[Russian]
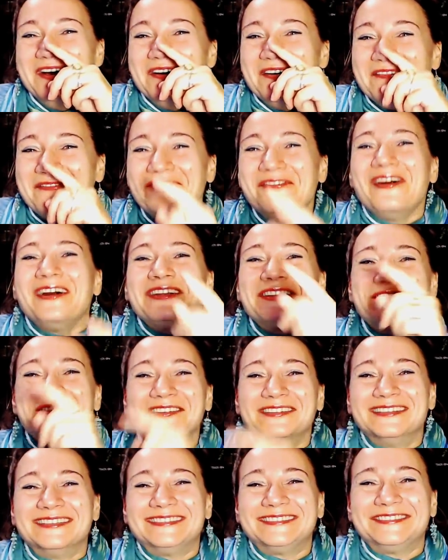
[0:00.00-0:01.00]
Вот
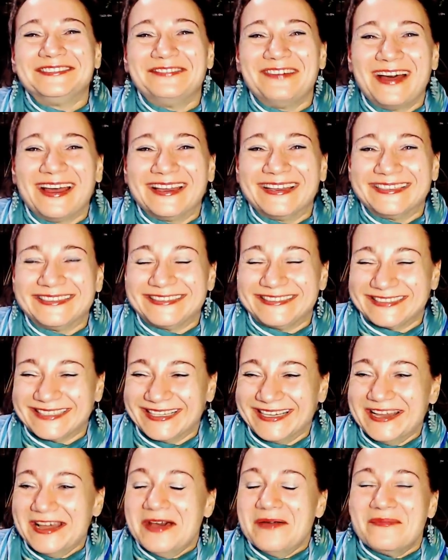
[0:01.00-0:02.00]
что называется
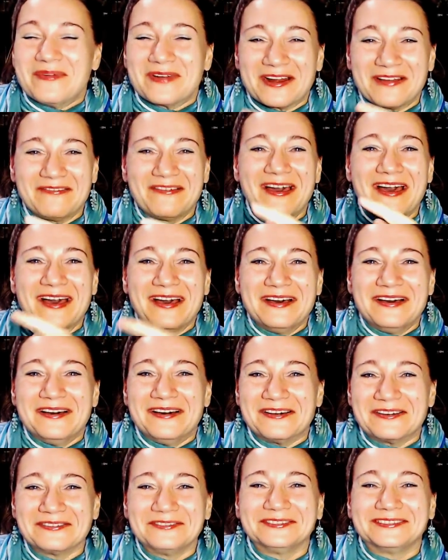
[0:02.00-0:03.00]
права
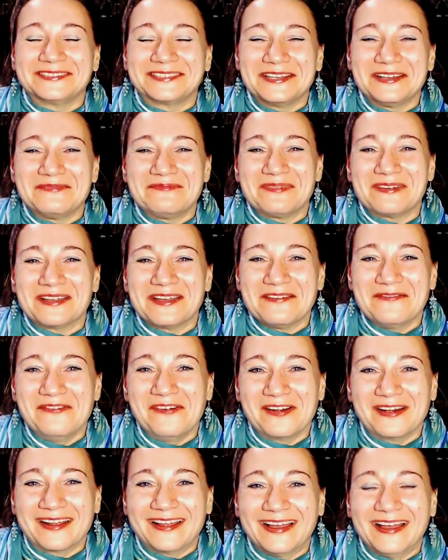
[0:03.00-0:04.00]
русская
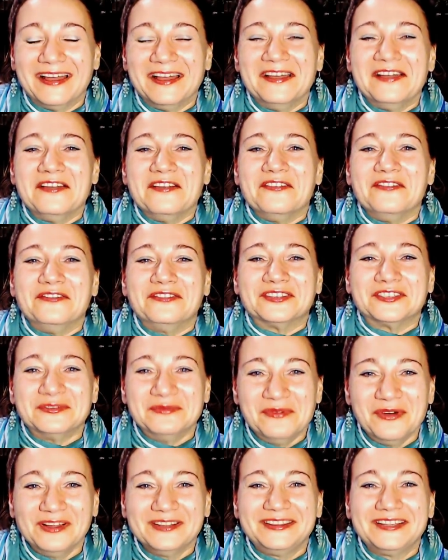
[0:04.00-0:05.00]
поговорка
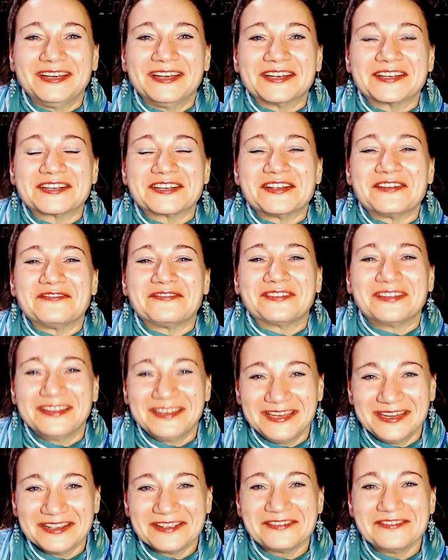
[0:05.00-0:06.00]
«Смотришь в
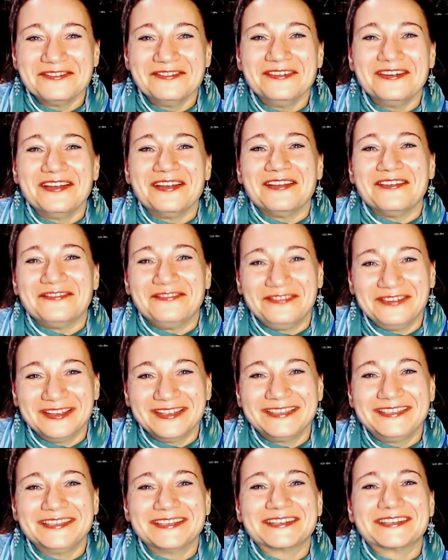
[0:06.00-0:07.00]
книгу,
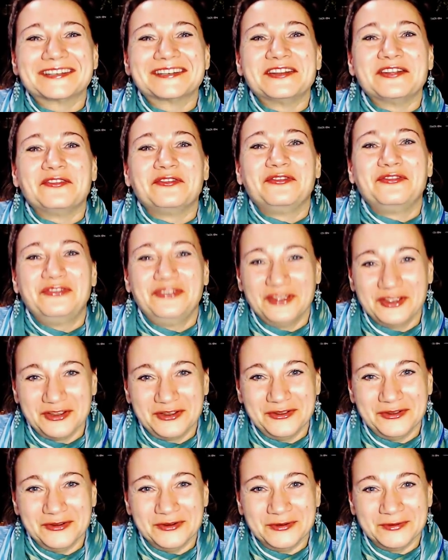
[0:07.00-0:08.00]
видишь
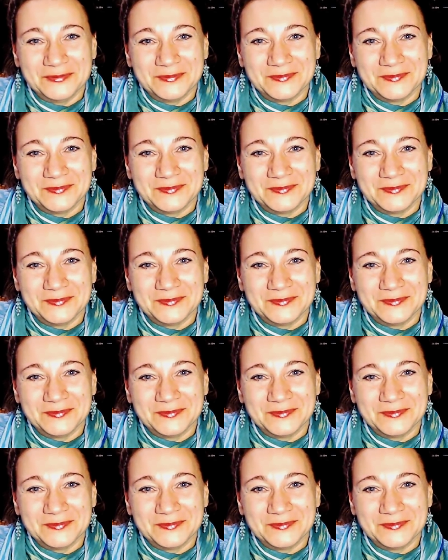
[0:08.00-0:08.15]
фигу».